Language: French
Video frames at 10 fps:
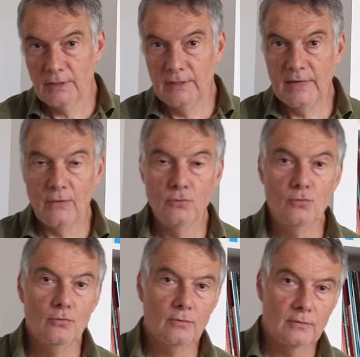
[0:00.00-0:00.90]
il y a
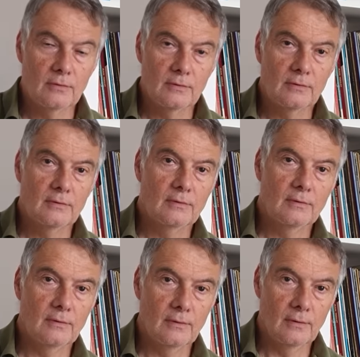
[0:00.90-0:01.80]
eu
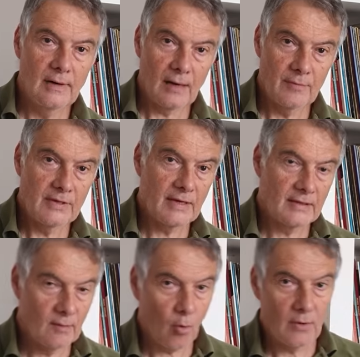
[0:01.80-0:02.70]
euh, l'armée qui a
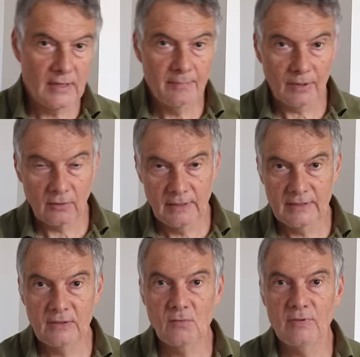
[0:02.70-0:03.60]
été broyée pendant
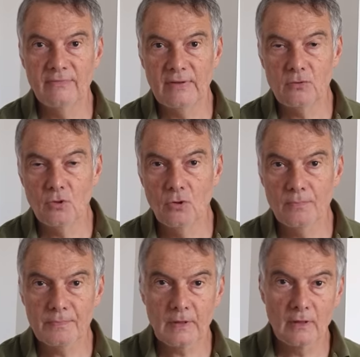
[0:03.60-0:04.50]
l'été
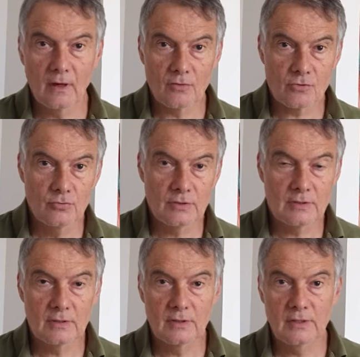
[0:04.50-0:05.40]
2022,
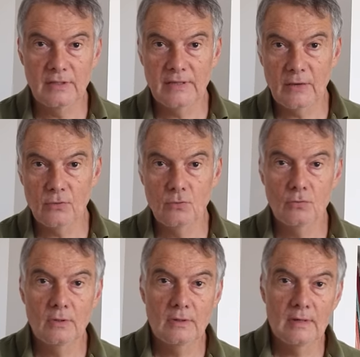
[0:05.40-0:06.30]
ensuite il y a
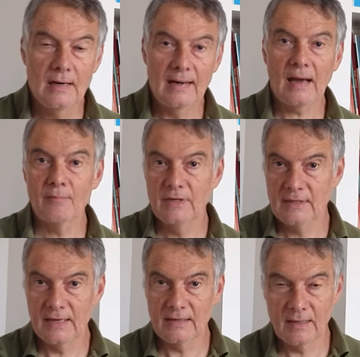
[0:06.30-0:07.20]
eu l'armée
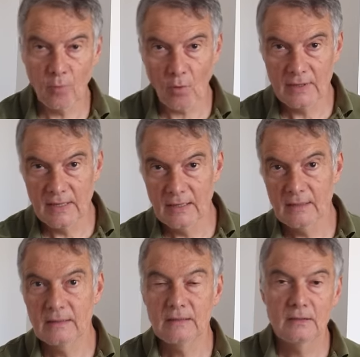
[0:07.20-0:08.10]
qui a été
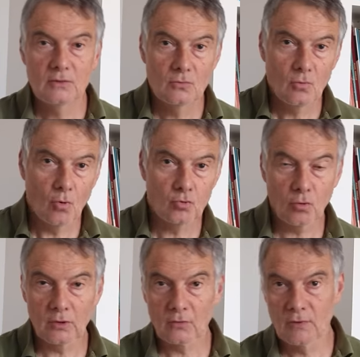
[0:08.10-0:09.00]
broyée au
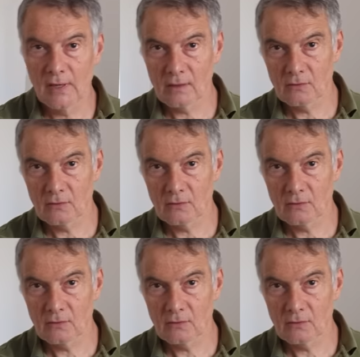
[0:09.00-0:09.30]
tournant de